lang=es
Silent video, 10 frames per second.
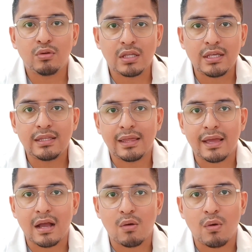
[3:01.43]
botellita
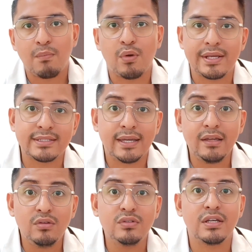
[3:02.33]
de agua, pues
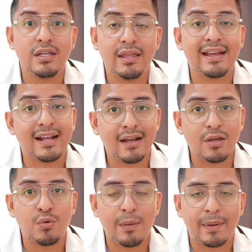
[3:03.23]
esto sería de gran
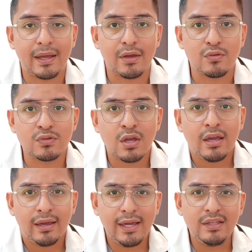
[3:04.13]
ayuda para ellos.
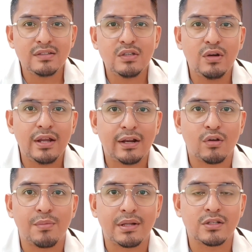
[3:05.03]
Estas han sido las
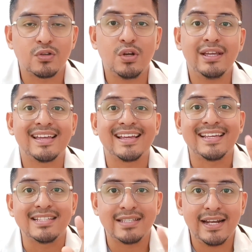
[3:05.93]
recomendaciones que
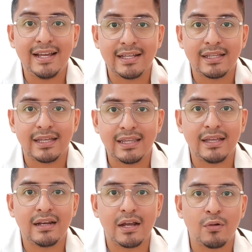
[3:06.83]
quisiera que te
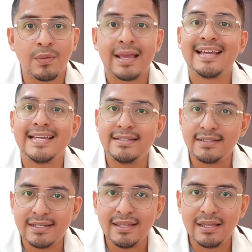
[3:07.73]
queden claro y
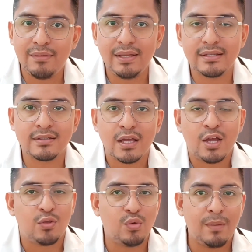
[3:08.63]
si tienes diabetes,
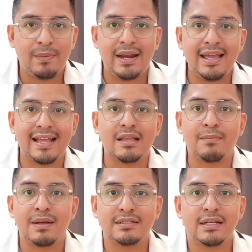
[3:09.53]
no esperes que
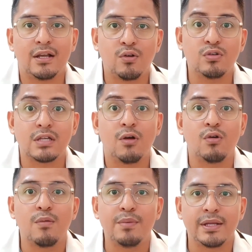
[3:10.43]
te pasen las cosas
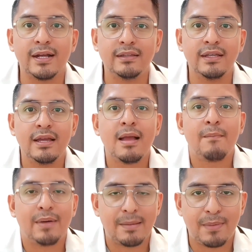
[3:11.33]
o complicarte
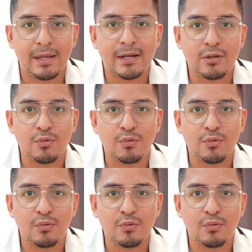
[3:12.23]
para pedir